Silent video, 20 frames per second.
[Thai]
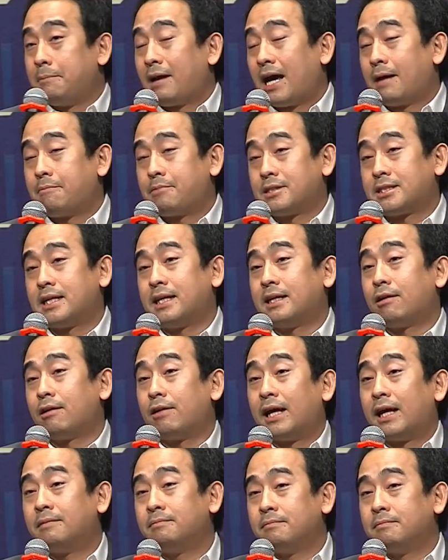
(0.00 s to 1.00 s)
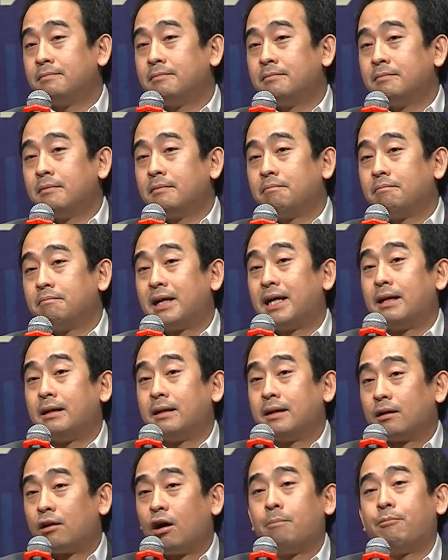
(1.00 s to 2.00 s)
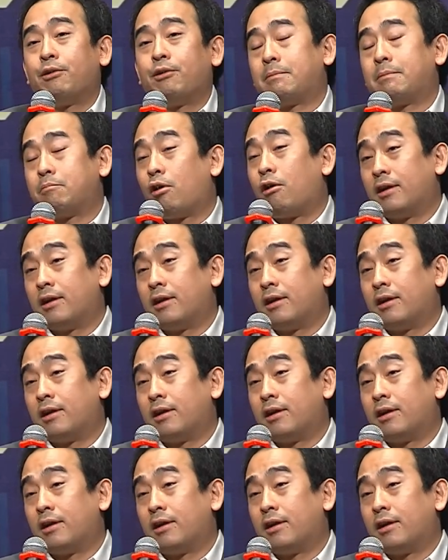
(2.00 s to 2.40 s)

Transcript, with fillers: 20-25% เท่านั้นเป็น corporate